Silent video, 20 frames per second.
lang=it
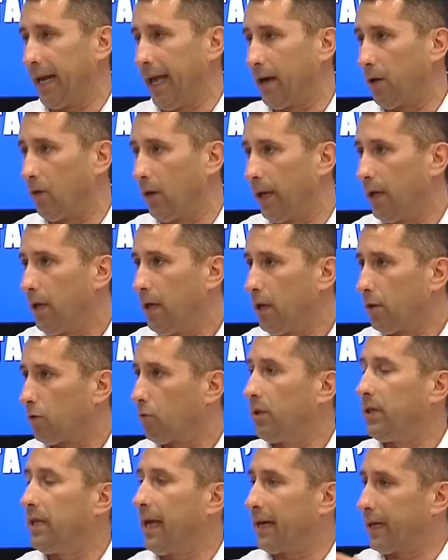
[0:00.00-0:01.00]
regole,
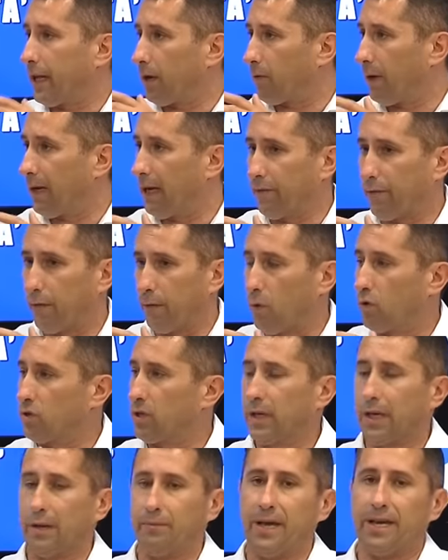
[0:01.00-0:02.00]
quindi anche quella
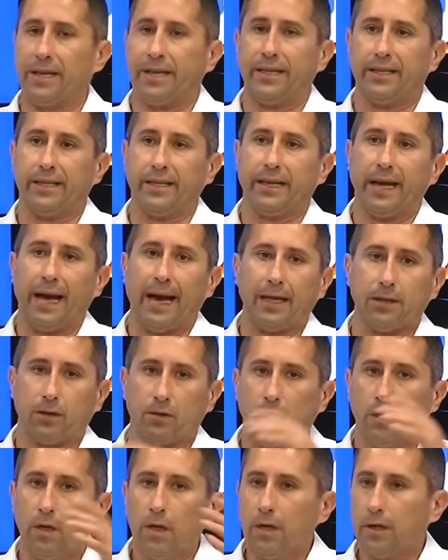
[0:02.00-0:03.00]
famosa che mi ha
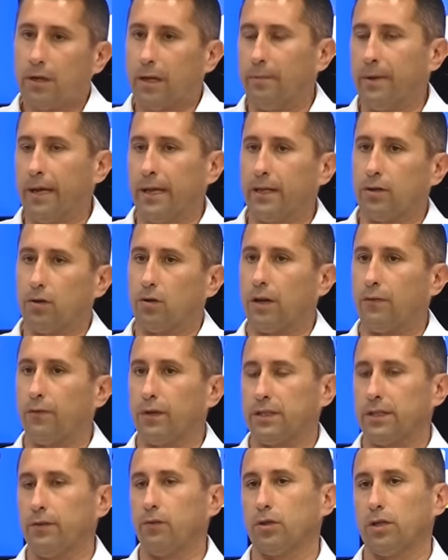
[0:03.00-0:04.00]
criticato, che mi ha detto che
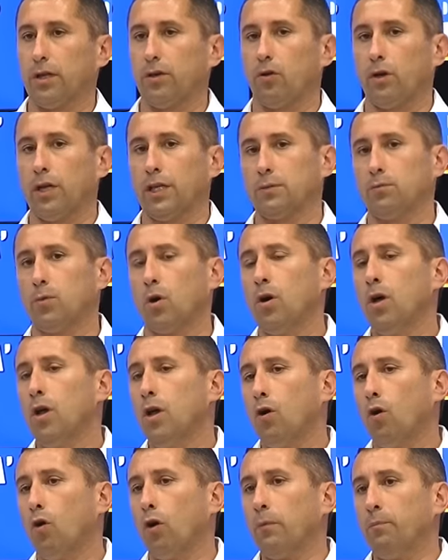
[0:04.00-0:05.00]
facevo terrorismo
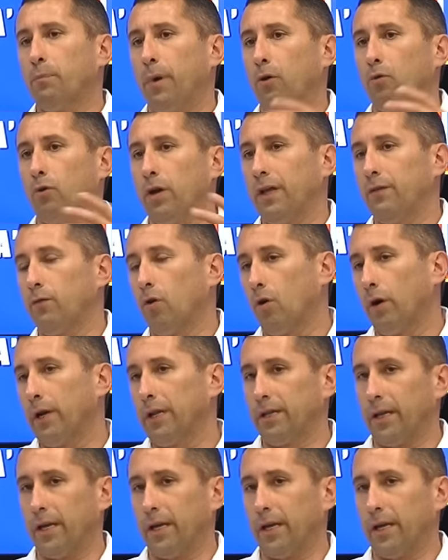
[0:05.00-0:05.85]
o impaurivo il